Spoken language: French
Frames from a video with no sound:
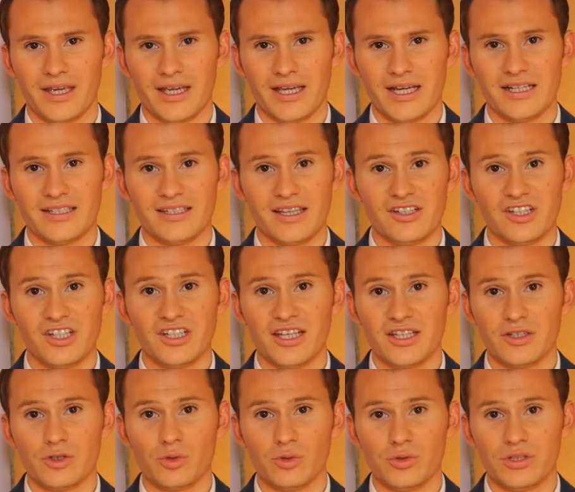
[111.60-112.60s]
Il s'agit
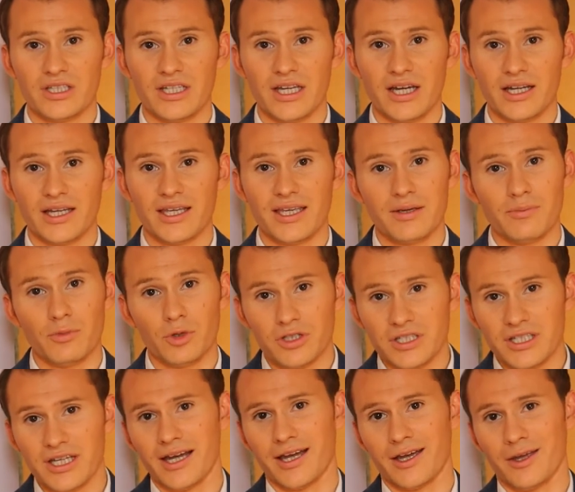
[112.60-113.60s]
d'un soutien qui me
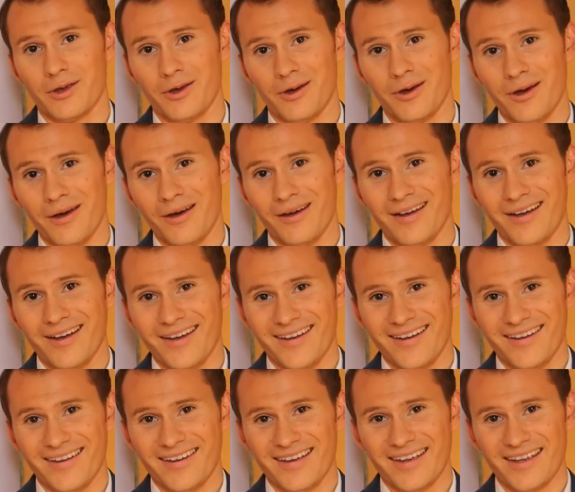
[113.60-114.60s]
tient à cœur
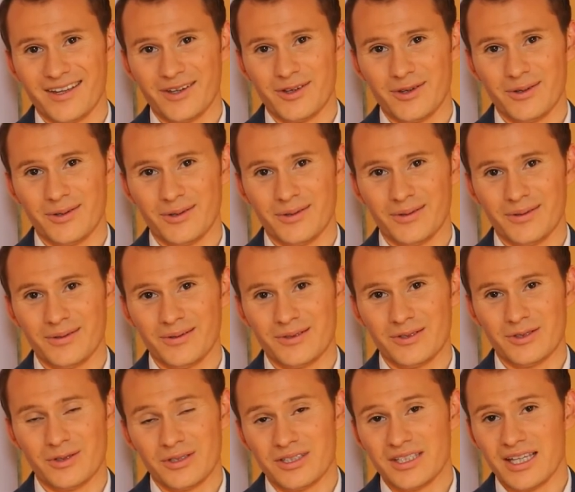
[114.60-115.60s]
et que
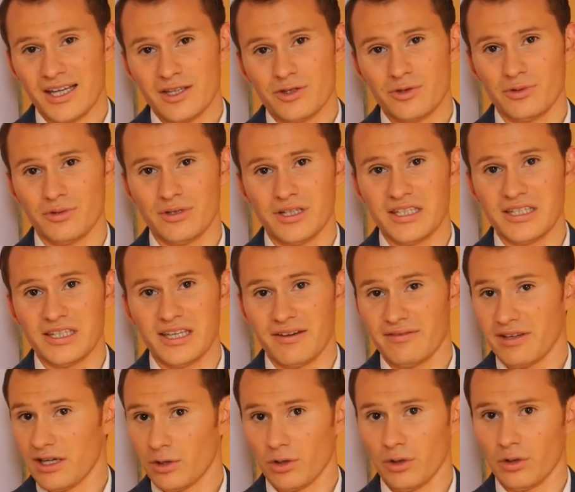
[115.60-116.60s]
je tiens à souligner
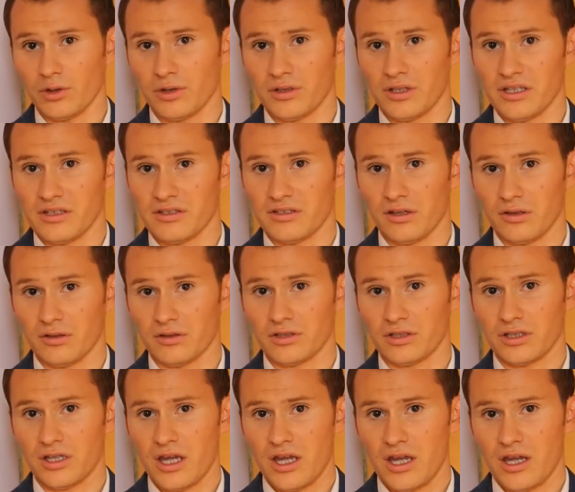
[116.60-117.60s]
avec
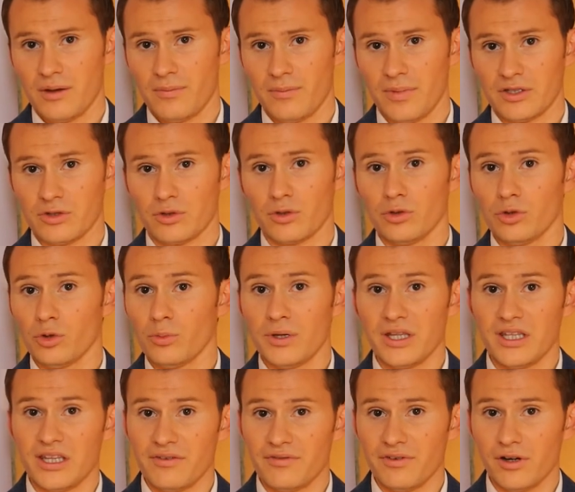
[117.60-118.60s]
reconnaissance. Parce que nos
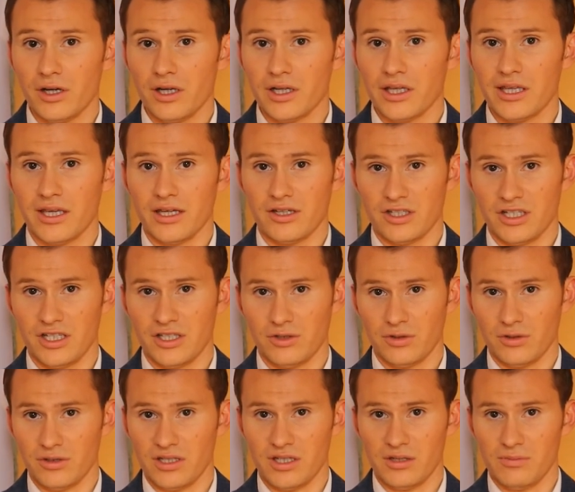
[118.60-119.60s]
bénévoles qui
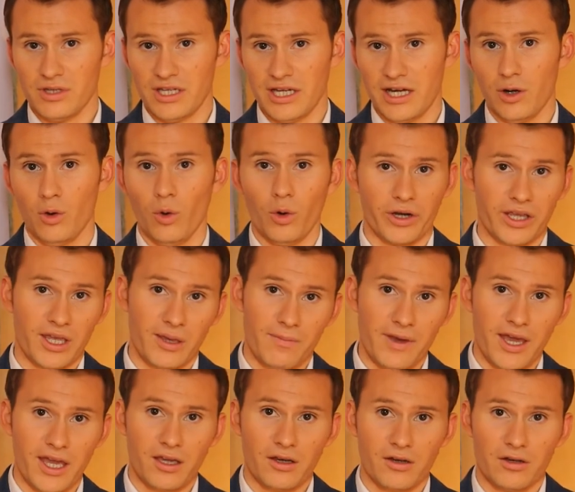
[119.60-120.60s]
agissent aussi bien au
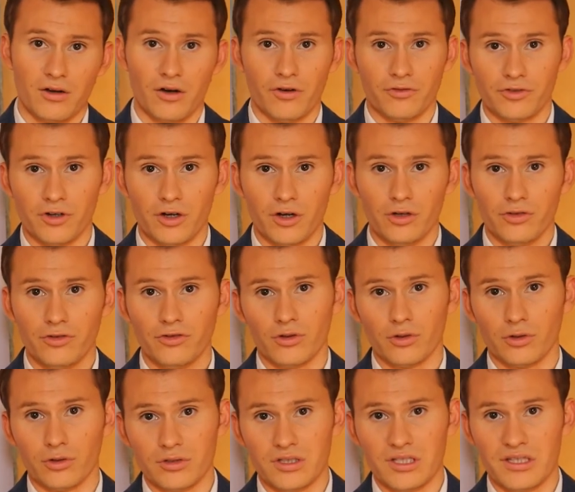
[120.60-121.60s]
Québec, en France, en
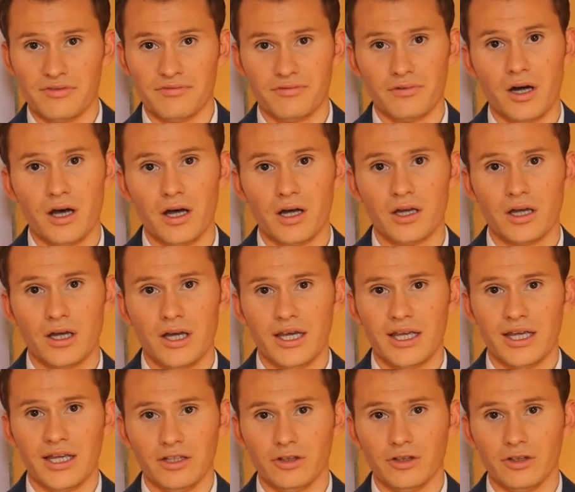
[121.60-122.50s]
Côte d'Ivoire et